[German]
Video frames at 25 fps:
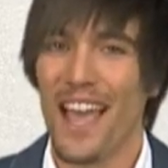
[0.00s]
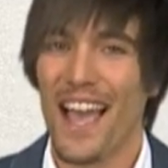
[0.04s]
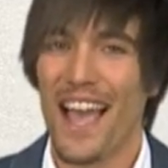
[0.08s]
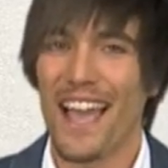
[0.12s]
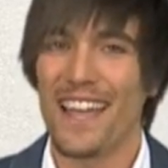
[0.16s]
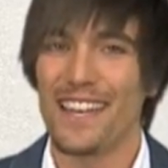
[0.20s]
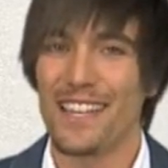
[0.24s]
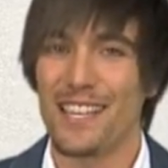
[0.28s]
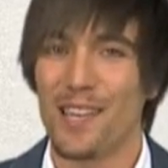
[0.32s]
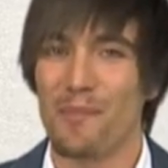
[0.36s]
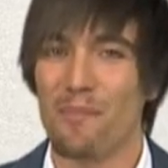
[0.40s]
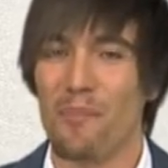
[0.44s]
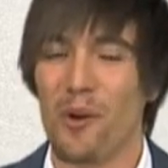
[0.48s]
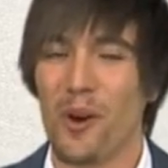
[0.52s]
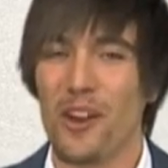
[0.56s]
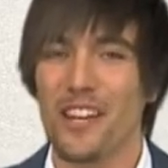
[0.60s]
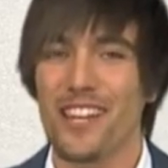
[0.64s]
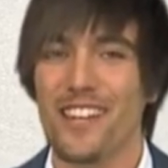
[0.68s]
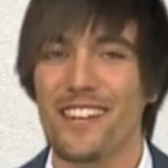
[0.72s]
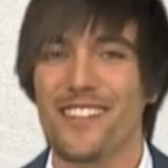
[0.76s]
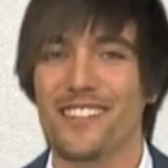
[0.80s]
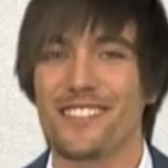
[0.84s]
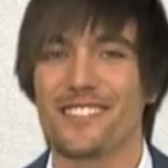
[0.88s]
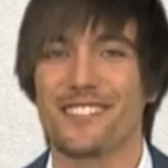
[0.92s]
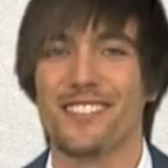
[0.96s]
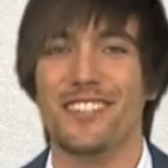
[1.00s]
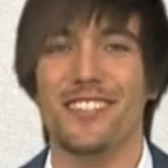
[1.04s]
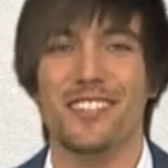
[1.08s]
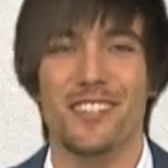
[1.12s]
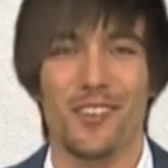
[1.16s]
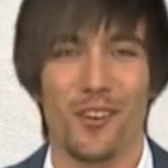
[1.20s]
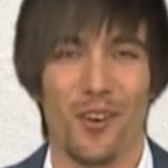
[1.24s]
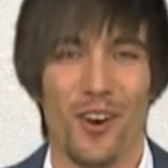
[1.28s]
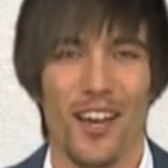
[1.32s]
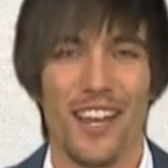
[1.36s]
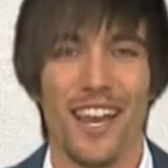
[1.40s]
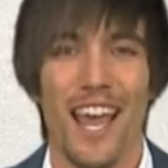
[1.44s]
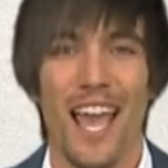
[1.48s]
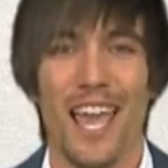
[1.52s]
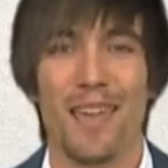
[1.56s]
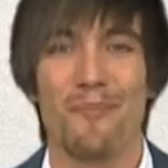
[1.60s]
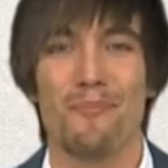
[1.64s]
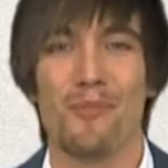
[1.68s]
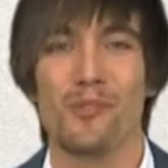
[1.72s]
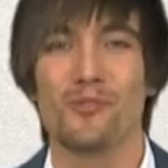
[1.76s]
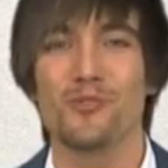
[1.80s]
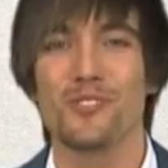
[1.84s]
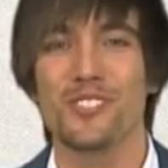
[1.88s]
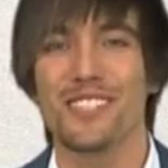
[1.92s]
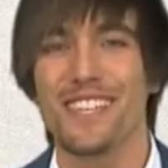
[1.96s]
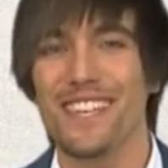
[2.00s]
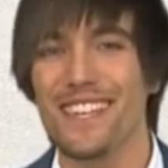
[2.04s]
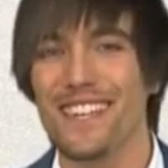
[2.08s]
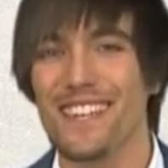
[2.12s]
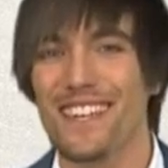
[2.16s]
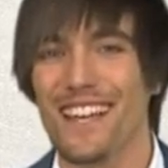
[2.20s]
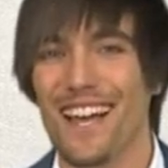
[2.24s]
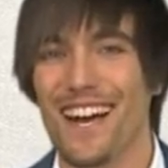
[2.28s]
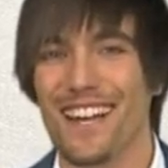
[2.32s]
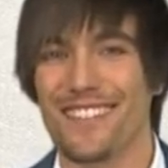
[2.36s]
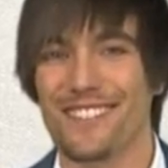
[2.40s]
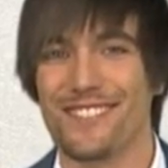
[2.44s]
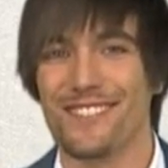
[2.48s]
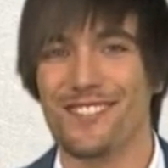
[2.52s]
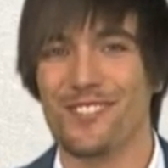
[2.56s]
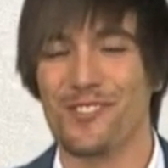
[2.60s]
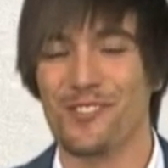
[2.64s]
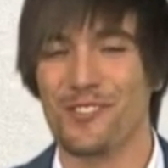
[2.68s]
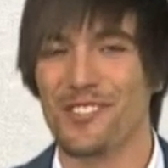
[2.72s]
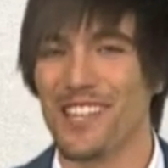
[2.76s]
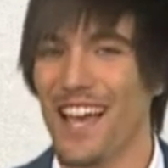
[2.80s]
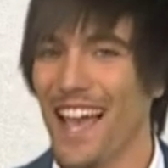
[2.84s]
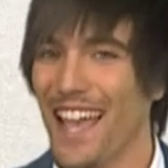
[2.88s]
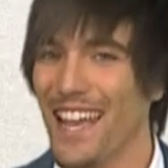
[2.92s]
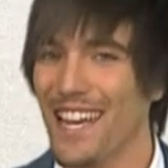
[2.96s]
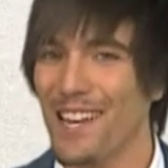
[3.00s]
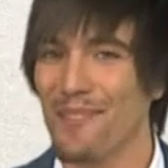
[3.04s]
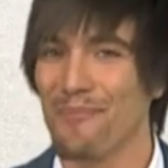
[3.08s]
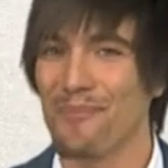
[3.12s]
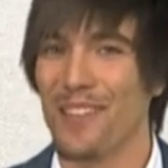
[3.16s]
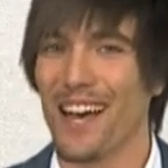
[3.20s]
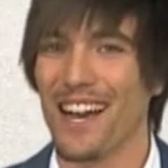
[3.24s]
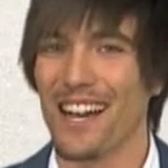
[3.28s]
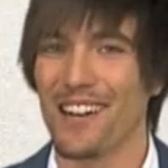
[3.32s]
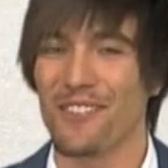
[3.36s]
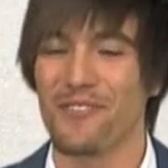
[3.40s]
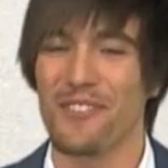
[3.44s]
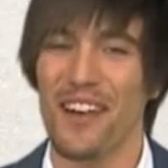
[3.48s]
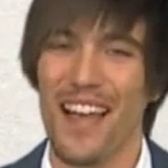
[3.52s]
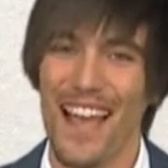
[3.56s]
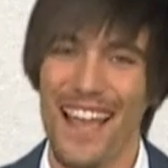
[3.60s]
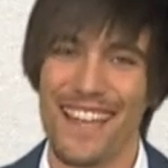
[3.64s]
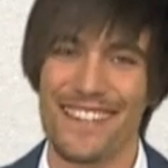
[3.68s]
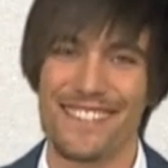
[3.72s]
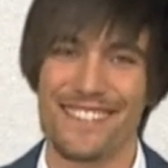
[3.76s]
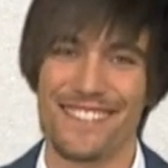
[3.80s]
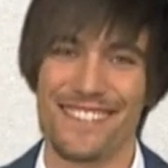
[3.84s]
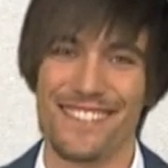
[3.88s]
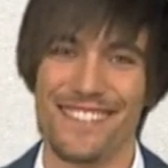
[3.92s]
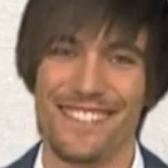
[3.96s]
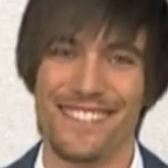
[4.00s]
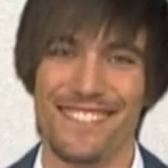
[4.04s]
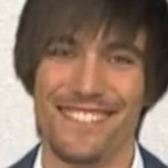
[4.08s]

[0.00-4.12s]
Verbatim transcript: Ein Gebäude, das Seniorenheim und Kindergarten unter einem Dach vereint.